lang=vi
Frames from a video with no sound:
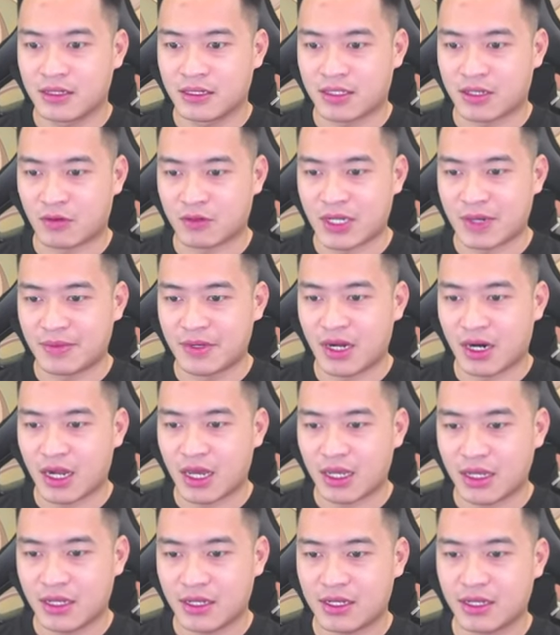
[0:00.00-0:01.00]
Sáu trăm được
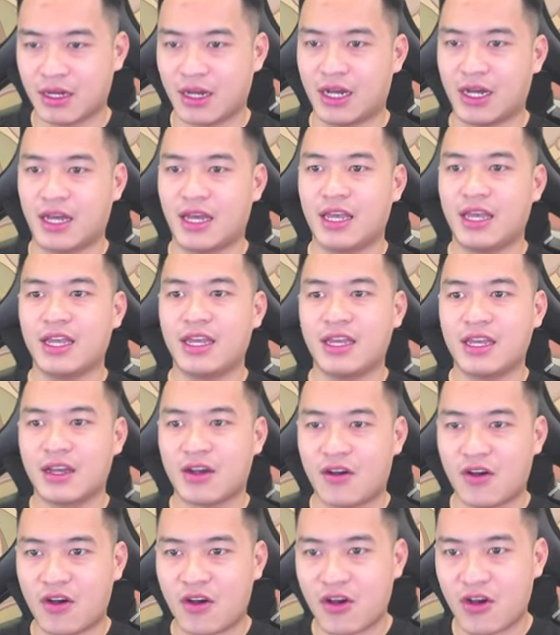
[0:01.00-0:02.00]
đấy. Đấy,
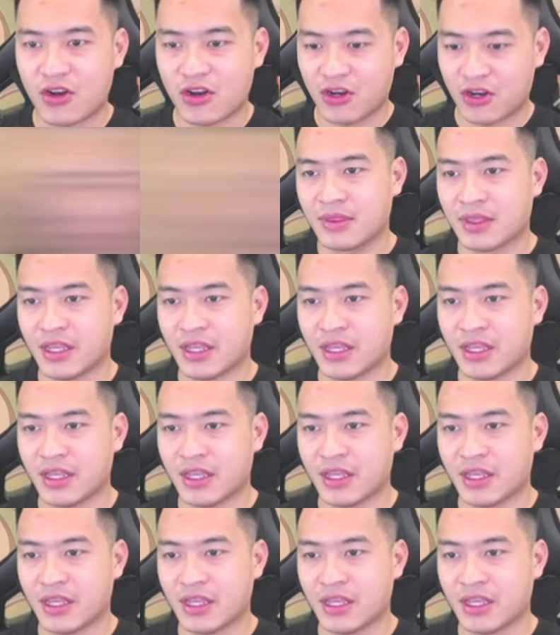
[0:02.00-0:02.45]
ngon.